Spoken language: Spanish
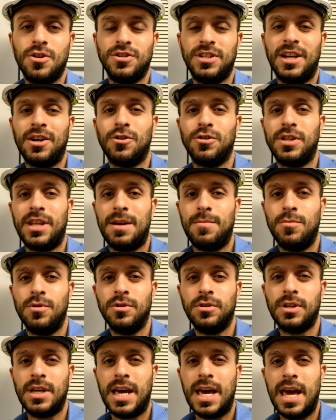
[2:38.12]
Nos
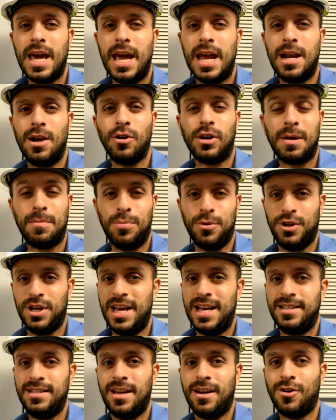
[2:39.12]
encontramos en lo que
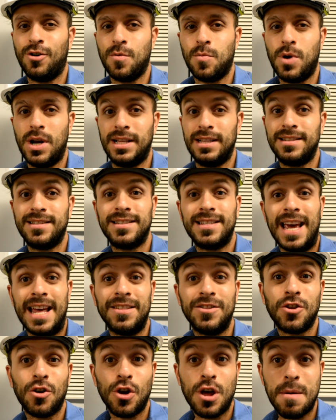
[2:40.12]
podría ser como el
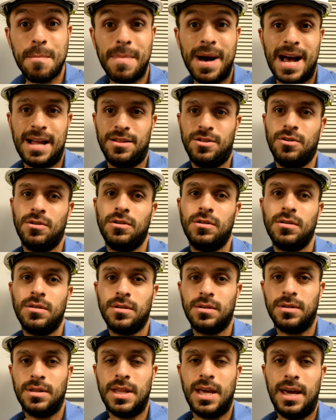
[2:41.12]
centro de mando
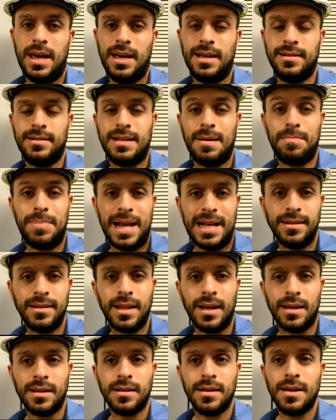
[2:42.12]
de esta
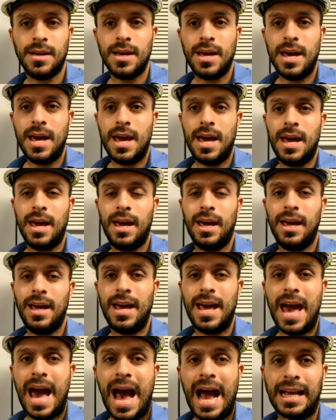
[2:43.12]
planta.
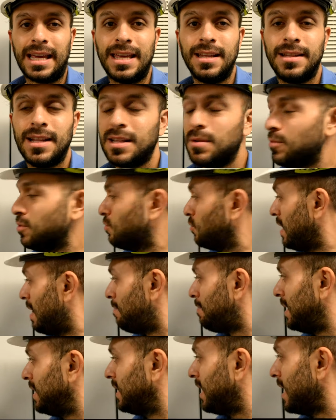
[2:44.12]
Eh, aquí tenemos
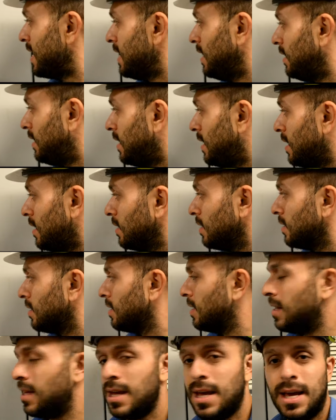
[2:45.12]
una
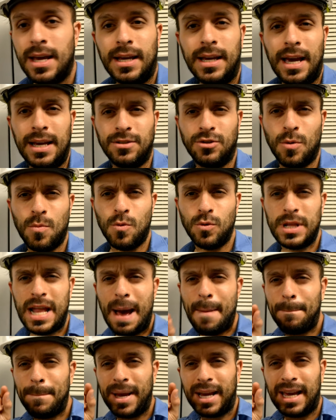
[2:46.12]
pantallita que es como
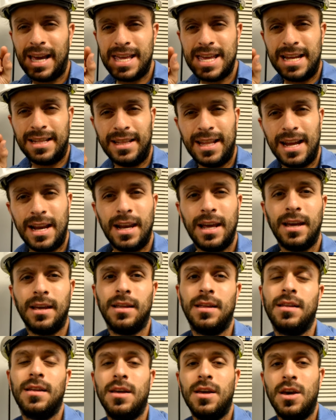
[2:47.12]
una pequeña
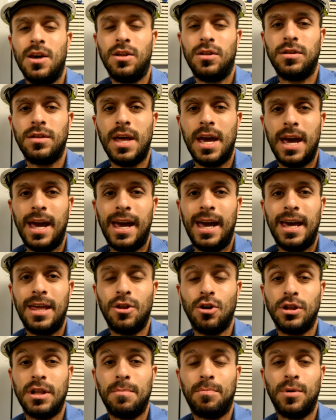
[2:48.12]
tele de
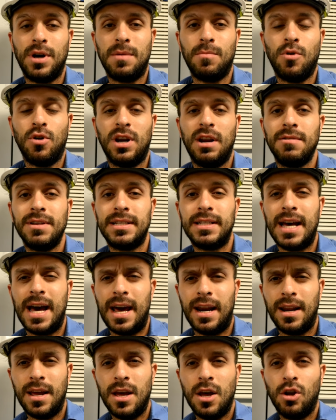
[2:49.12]
donde podemos
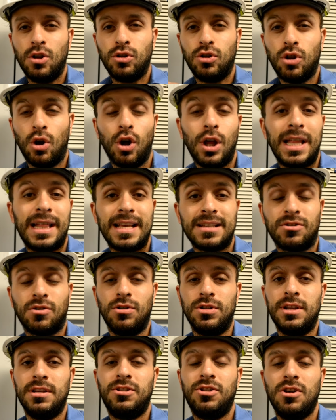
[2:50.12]
revisar todas las
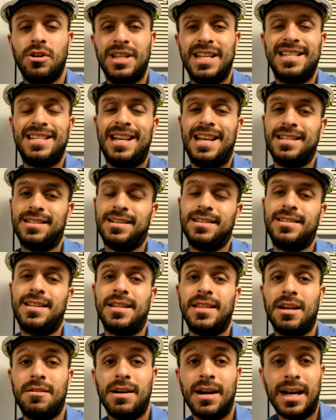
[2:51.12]
condiciones en las que
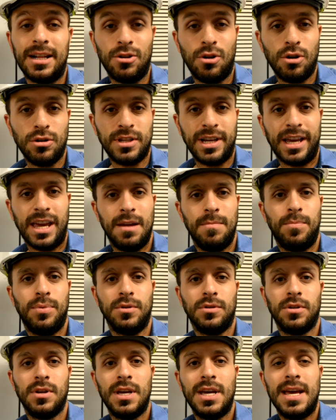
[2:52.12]
están trabajando los
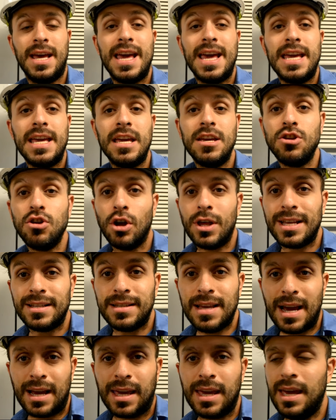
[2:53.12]
equipos. Y yo
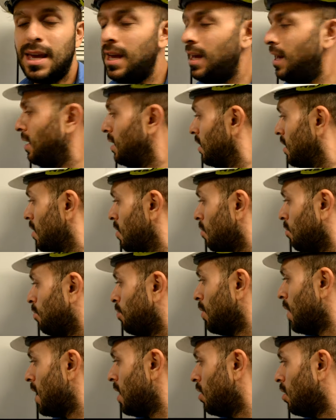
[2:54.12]
desde aquí
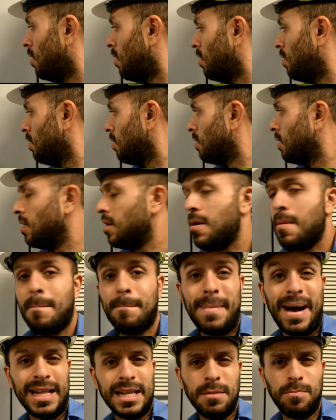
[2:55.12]
puedo
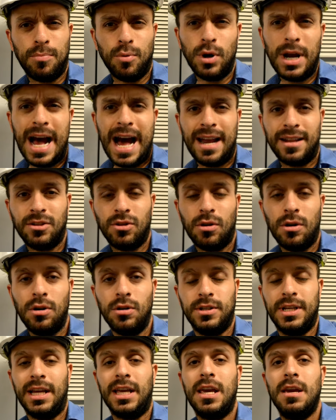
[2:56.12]
manipular todos
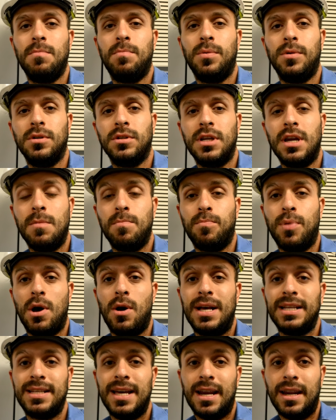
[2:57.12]
los equipos y puedo
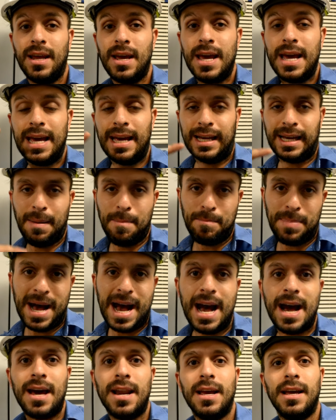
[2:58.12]
hacer que
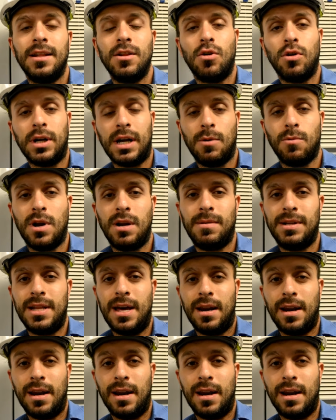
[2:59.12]
paren o que vuelvan a